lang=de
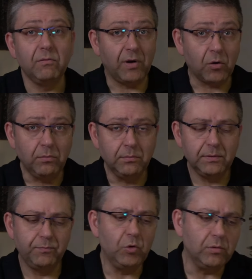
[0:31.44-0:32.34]
Warum?
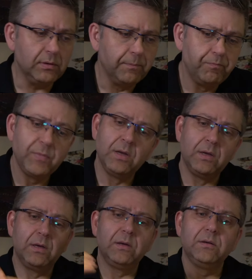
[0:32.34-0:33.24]
Nun,
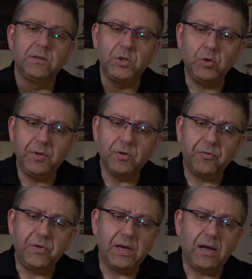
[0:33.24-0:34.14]
der Domino
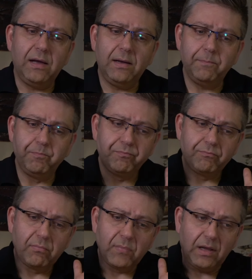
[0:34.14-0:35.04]
4H
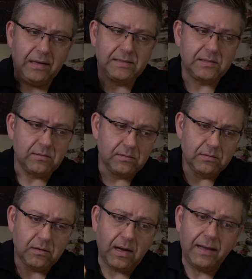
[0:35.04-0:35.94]
ist
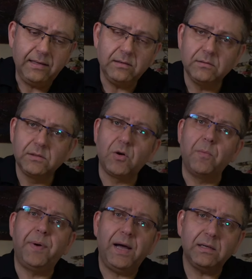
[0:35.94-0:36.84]
klein,
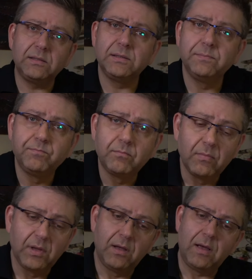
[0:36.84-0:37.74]
kompakt,
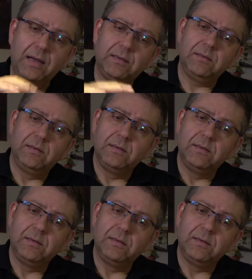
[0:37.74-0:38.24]
hat